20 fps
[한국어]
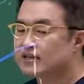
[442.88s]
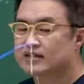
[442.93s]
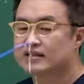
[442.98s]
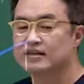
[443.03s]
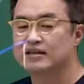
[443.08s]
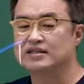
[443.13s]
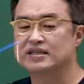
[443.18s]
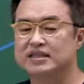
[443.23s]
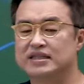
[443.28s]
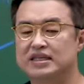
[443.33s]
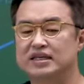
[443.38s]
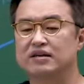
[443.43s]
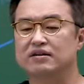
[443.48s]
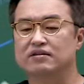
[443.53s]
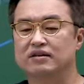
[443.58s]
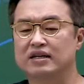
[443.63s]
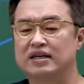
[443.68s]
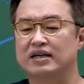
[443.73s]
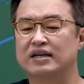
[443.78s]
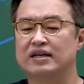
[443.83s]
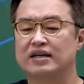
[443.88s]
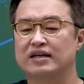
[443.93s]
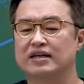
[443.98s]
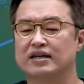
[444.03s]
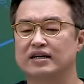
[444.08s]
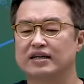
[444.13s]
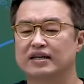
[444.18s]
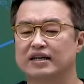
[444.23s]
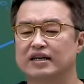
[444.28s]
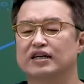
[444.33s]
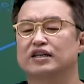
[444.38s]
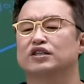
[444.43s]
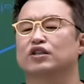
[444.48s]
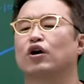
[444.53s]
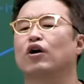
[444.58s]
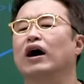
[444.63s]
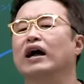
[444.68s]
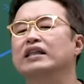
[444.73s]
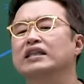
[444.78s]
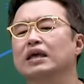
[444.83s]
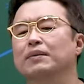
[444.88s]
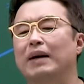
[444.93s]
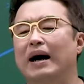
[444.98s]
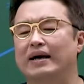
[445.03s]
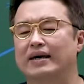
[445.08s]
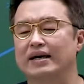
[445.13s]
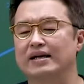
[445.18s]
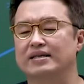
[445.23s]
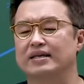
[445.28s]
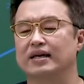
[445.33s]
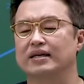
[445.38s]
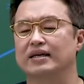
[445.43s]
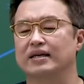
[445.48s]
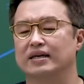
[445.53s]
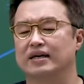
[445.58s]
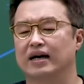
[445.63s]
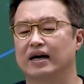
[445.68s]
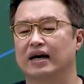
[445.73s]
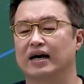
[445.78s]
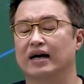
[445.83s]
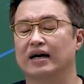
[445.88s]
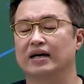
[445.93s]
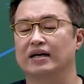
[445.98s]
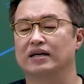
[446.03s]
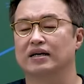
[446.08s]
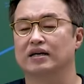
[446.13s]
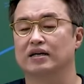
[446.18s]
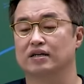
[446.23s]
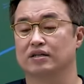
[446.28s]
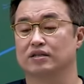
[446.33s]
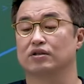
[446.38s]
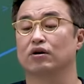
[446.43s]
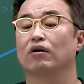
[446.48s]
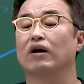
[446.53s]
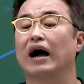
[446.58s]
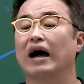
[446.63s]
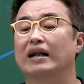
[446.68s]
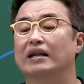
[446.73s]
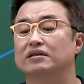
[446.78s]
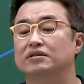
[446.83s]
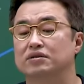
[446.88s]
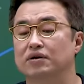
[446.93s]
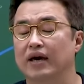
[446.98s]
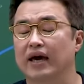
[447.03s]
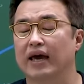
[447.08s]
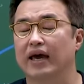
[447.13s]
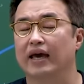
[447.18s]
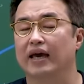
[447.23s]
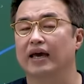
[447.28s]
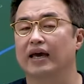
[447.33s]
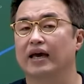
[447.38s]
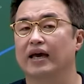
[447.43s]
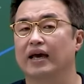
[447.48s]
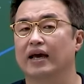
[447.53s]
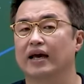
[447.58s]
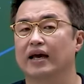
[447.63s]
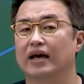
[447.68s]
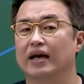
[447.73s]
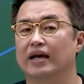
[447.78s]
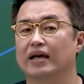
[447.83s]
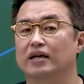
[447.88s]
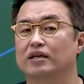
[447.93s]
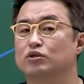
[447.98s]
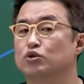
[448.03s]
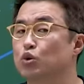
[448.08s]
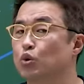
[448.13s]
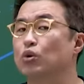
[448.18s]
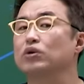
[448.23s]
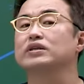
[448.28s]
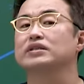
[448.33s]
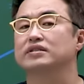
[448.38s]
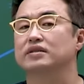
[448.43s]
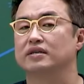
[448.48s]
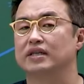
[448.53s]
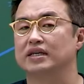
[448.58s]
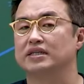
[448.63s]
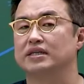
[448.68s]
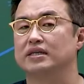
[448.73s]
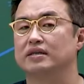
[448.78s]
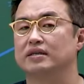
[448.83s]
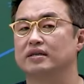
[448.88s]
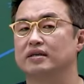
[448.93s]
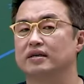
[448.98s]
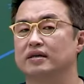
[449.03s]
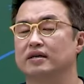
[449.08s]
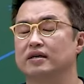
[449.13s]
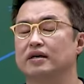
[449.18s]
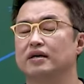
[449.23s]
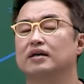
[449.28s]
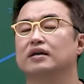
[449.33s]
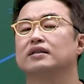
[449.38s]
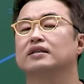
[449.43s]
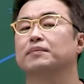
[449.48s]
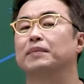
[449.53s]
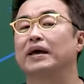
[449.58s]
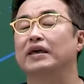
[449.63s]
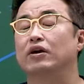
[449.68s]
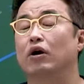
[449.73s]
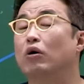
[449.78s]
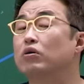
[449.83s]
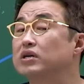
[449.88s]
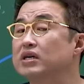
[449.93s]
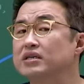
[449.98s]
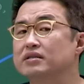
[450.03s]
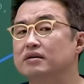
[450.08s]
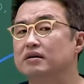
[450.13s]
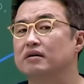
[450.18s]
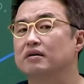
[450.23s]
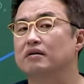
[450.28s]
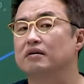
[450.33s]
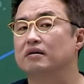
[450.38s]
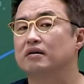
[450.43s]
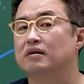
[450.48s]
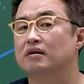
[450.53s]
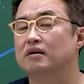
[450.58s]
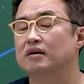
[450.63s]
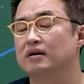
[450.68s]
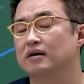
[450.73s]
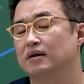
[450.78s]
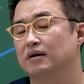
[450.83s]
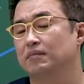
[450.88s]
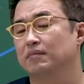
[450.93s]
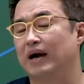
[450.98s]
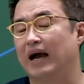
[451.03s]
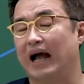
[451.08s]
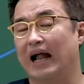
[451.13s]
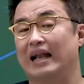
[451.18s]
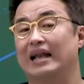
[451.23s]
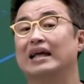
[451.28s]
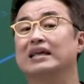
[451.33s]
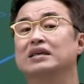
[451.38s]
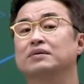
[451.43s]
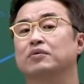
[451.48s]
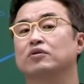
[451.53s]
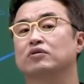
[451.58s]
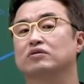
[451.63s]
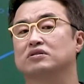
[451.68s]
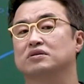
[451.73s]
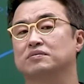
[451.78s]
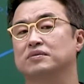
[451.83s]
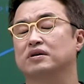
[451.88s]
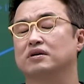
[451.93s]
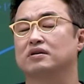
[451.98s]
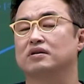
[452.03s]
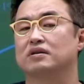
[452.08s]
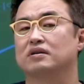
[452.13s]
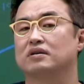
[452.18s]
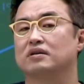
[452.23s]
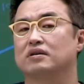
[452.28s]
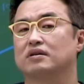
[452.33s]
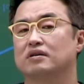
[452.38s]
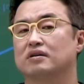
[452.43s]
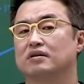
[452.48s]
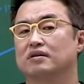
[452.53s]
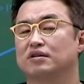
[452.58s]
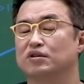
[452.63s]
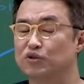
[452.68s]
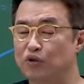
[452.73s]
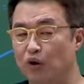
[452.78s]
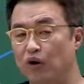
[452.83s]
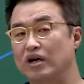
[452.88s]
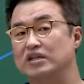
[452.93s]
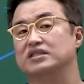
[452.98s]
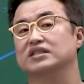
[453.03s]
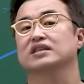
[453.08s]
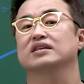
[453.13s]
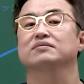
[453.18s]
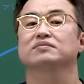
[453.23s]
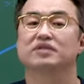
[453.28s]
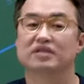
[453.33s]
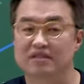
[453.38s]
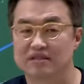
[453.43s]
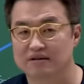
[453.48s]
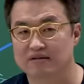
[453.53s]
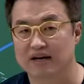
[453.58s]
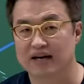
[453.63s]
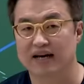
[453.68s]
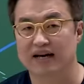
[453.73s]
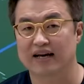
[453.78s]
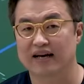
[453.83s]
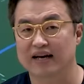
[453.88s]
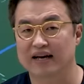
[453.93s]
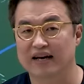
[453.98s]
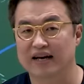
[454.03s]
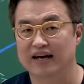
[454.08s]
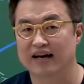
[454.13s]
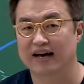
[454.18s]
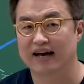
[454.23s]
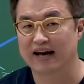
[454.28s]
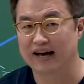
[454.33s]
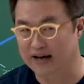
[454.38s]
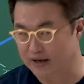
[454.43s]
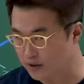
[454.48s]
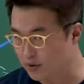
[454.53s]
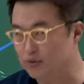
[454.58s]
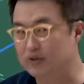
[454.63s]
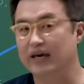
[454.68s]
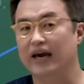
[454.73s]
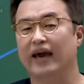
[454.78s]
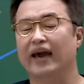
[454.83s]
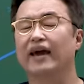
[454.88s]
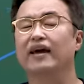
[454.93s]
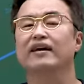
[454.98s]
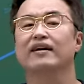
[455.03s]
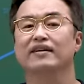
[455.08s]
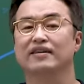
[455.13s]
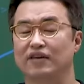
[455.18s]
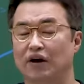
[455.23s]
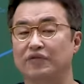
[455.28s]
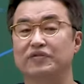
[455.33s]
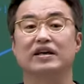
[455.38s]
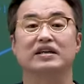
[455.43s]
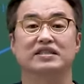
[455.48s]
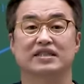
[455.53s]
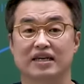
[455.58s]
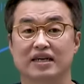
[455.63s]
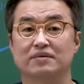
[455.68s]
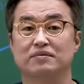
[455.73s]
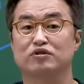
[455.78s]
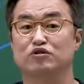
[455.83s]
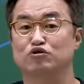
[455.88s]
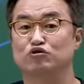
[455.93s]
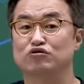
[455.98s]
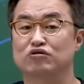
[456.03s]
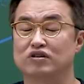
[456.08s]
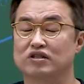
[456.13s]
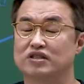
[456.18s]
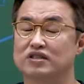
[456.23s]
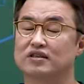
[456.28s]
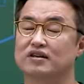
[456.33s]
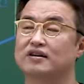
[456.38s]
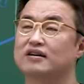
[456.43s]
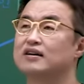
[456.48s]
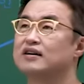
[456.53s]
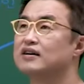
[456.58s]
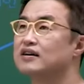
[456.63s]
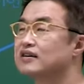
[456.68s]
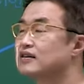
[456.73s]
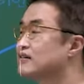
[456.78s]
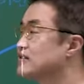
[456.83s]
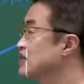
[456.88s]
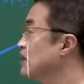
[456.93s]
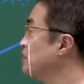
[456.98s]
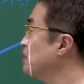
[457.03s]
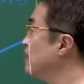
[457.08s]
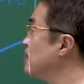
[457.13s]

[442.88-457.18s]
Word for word: 그 지역을 너한테 맡길 테니까 너가 알아서 해. 조건이 있어 대신. 만약 여기서 반란이 벌어지면 너가 책임지는 거야. 아, 이렇게 연대 책임을 주는 것이죠. 그 첫